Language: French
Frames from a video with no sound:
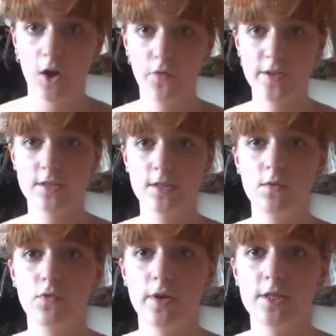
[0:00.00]
En fait, si
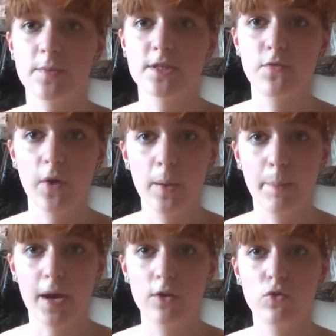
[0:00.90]
vous voulez, c'est parce qu'ils
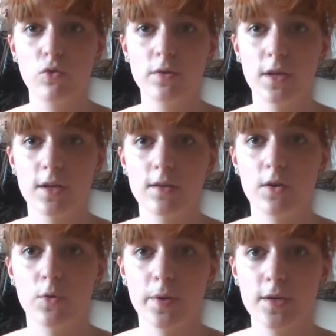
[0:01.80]
prennent toutes des,
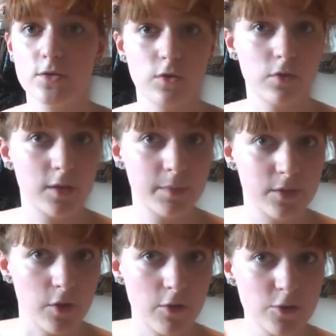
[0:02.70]
reprises euh, des
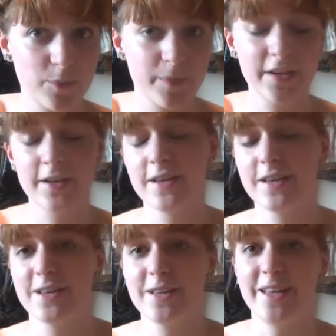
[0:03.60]
Beatles.
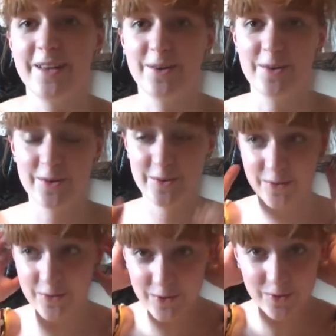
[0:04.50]
Et euh,
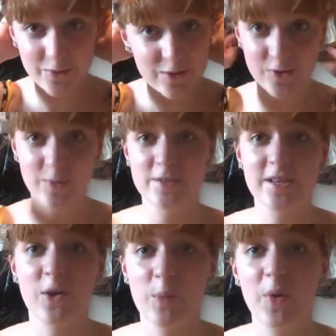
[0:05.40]
donc, du coup, ils ont commencé
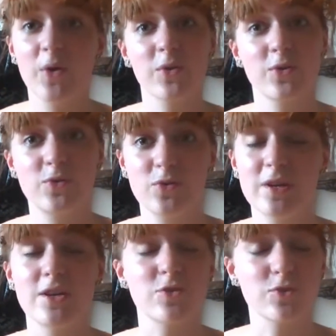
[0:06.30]
à reprendre
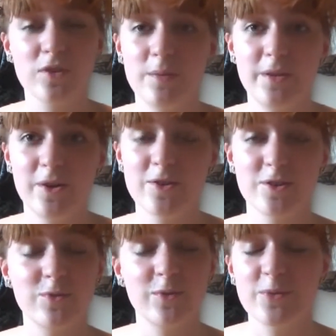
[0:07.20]
toutes les chansons des Beatles
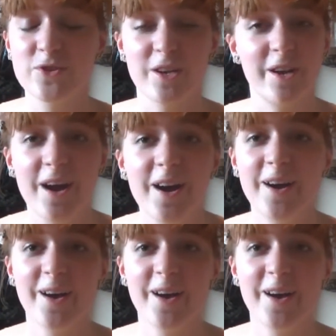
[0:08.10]
et tout. Moi, j'étais là.